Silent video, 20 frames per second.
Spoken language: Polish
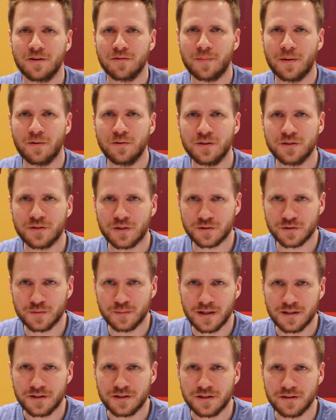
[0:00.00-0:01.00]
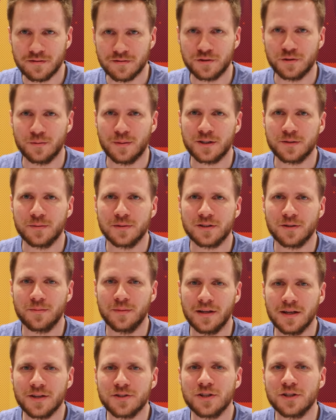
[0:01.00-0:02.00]
to w pełni zrozumieć, wytłumaczmy
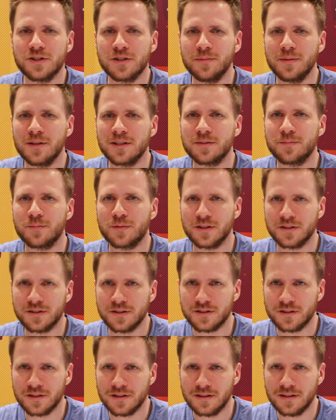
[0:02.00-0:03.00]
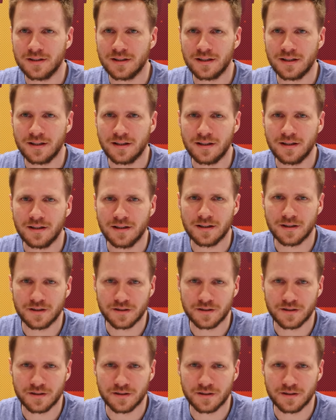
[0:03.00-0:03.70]
sobie jeszcze czym jest precision i